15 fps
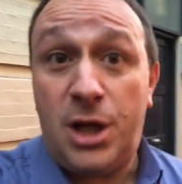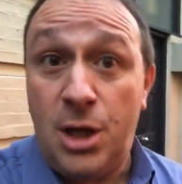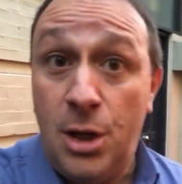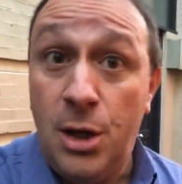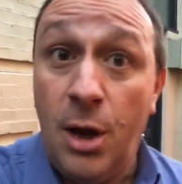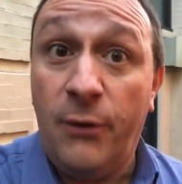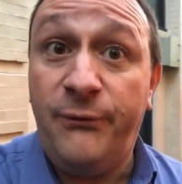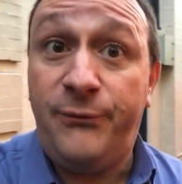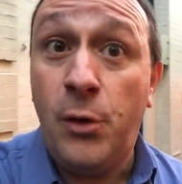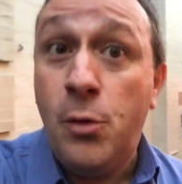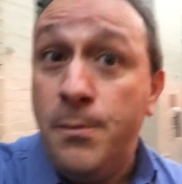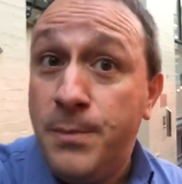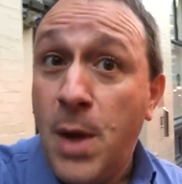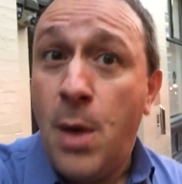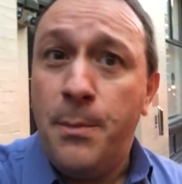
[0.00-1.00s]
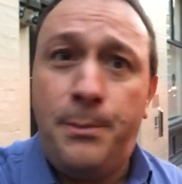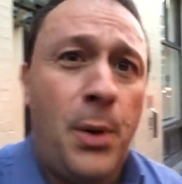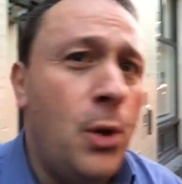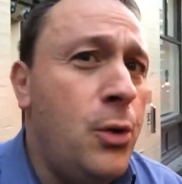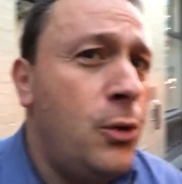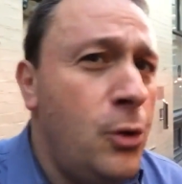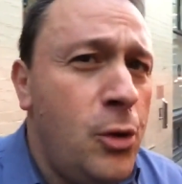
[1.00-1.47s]
il en faut
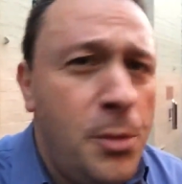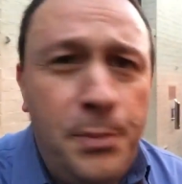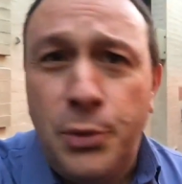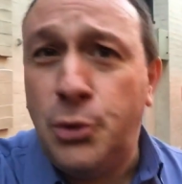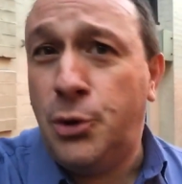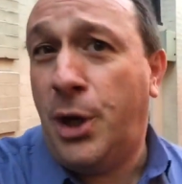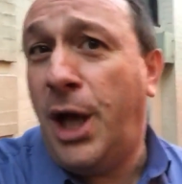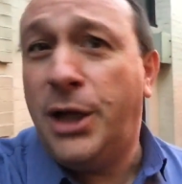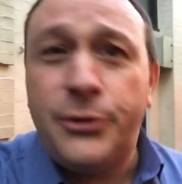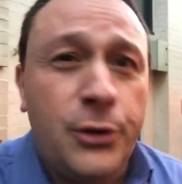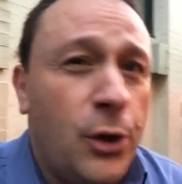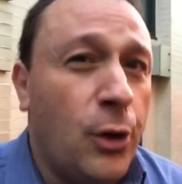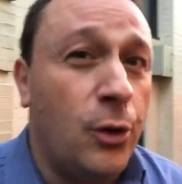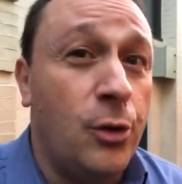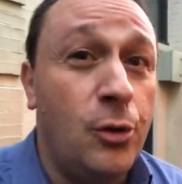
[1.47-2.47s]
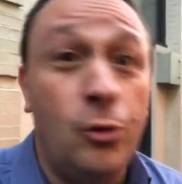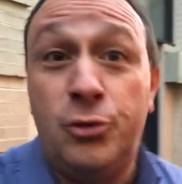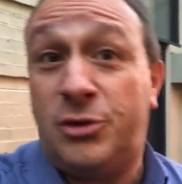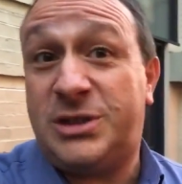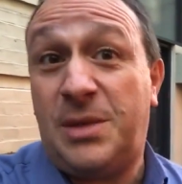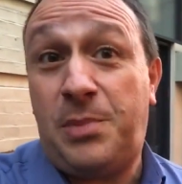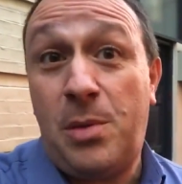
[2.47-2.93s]
peu pour être heureux,
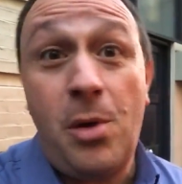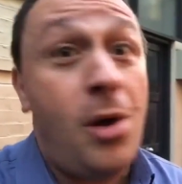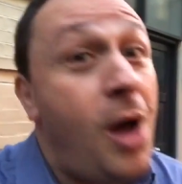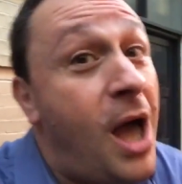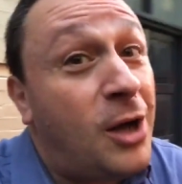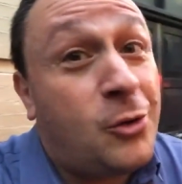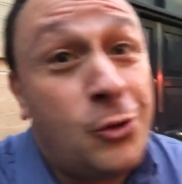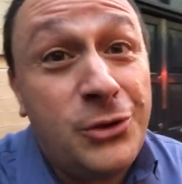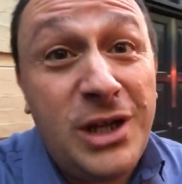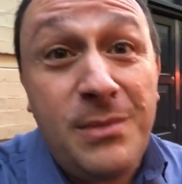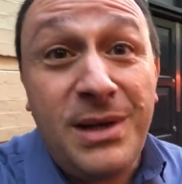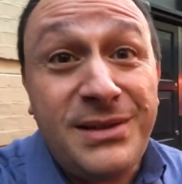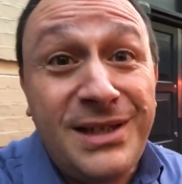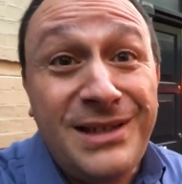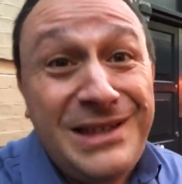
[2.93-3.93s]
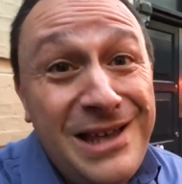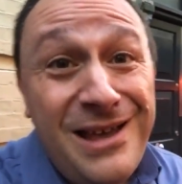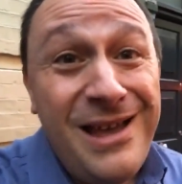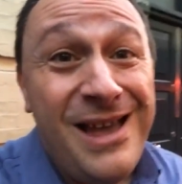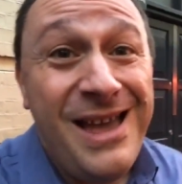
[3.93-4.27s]
ou tout simplement Hakuna Matata.